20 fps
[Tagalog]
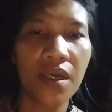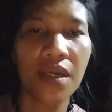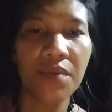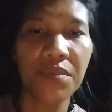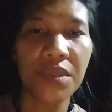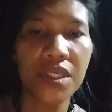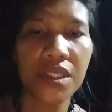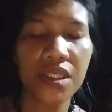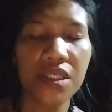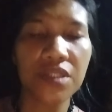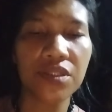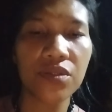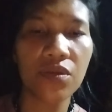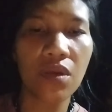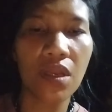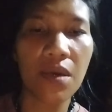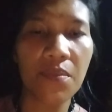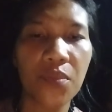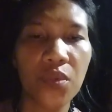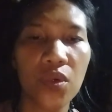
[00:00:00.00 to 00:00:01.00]
message nyo
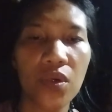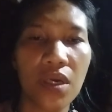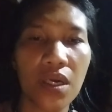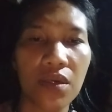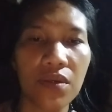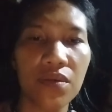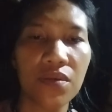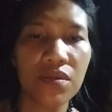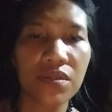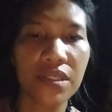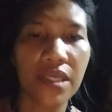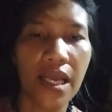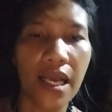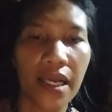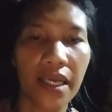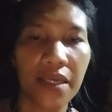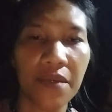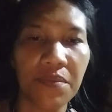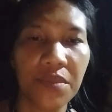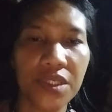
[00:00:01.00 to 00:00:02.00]
lang po ako sa
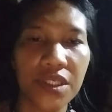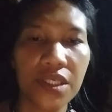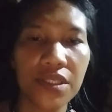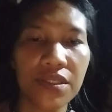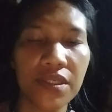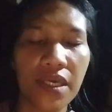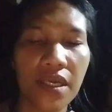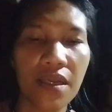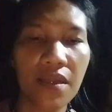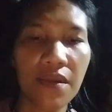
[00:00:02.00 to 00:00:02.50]
aking messenger.